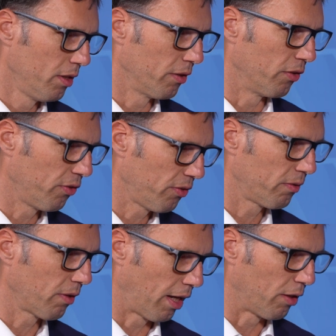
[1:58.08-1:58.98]
Das
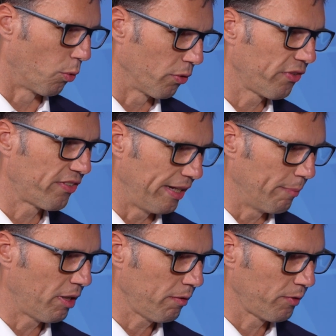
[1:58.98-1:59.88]
ist ein großes
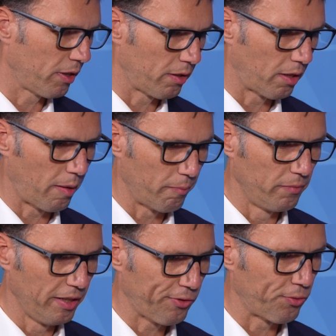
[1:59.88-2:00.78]
Thema. Wir
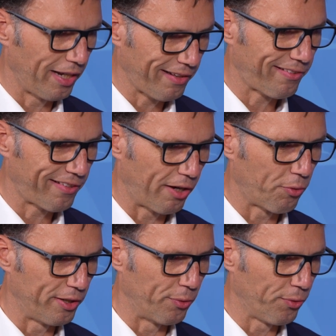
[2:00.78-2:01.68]
haben nicht zuletzt
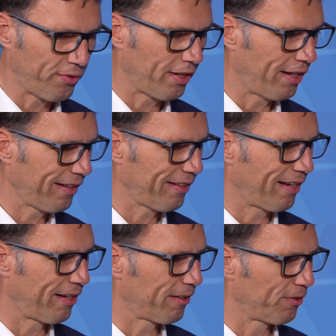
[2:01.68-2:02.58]
auch in Österreich
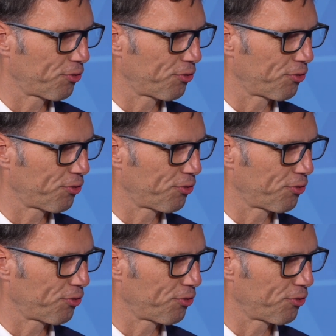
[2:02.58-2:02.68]
ja